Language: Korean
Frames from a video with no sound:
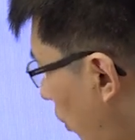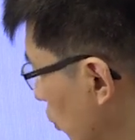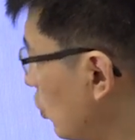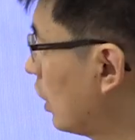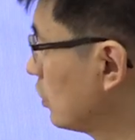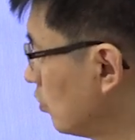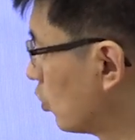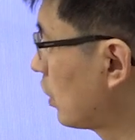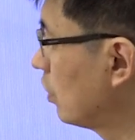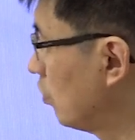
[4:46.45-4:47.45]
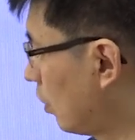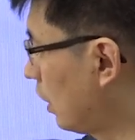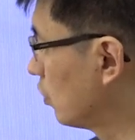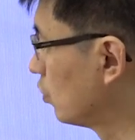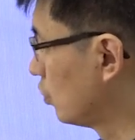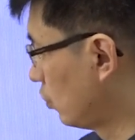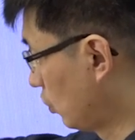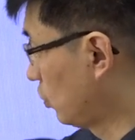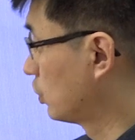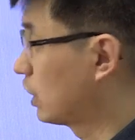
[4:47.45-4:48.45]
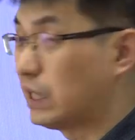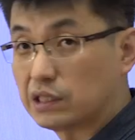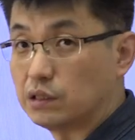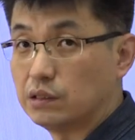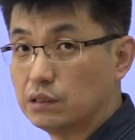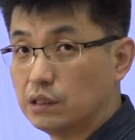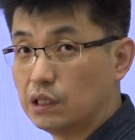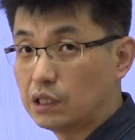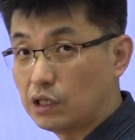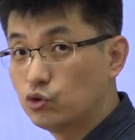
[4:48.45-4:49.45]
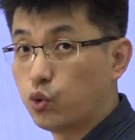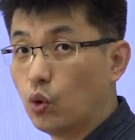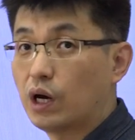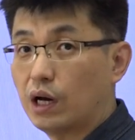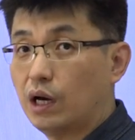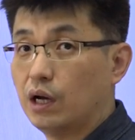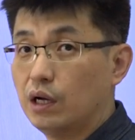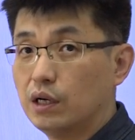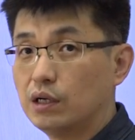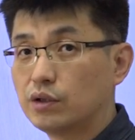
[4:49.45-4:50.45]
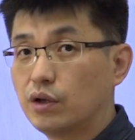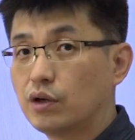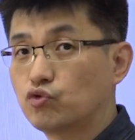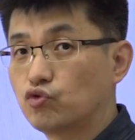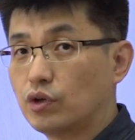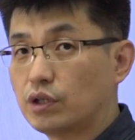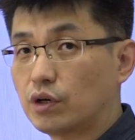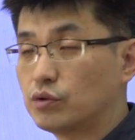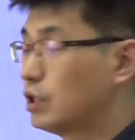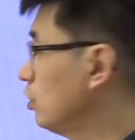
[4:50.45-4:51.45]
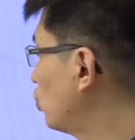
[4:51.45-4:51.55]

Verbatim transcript: 벗어나지를 못하는 거야. 6시까지는. 그러니까 이 종가가 되게 중요하다고. 근데 이